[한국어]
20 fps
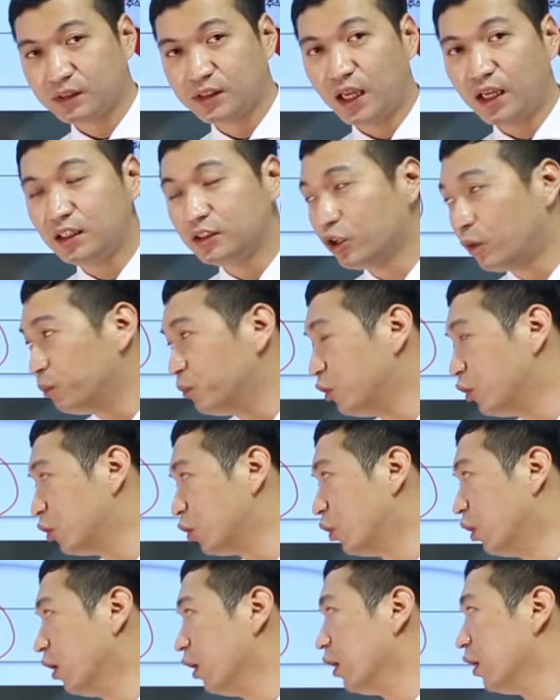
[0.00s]
생일
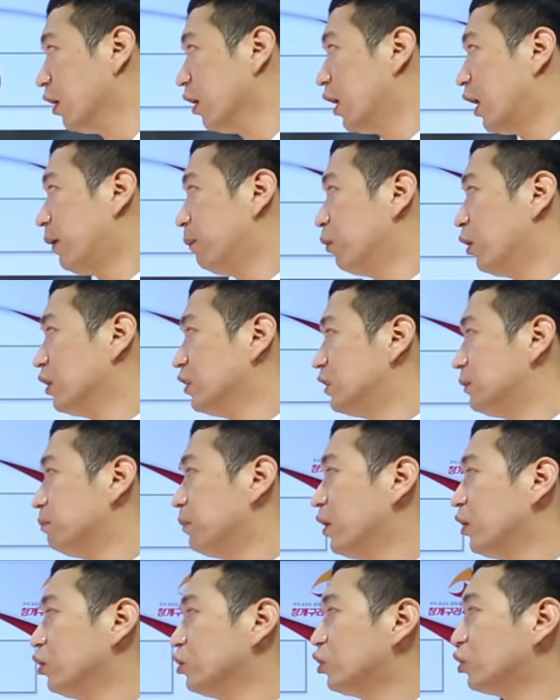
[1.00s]
선물로 한 번
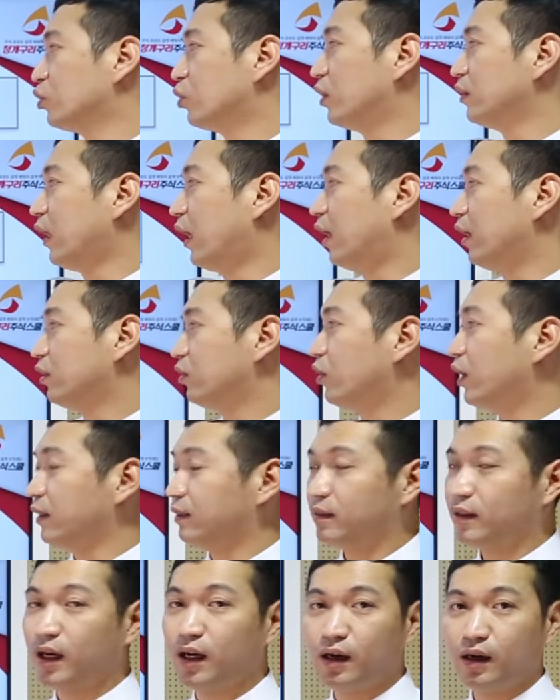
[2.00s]
10만 원 정도가 나갈 것
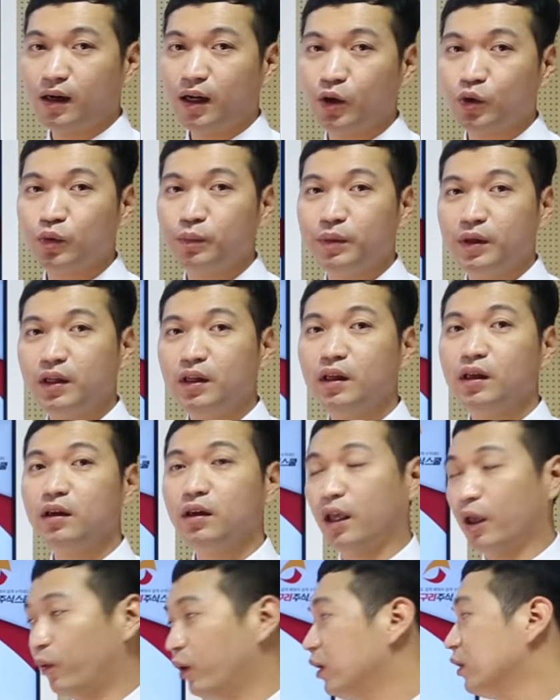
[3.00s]
같다라고
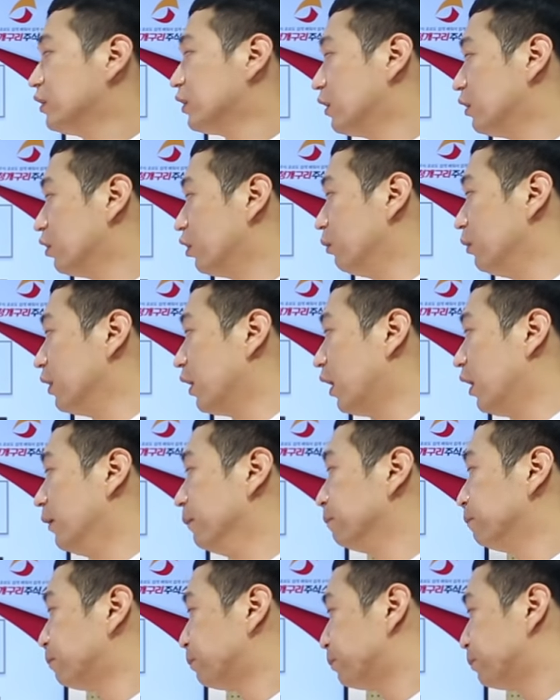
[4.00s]
미리 계획을 짜는 겁니다.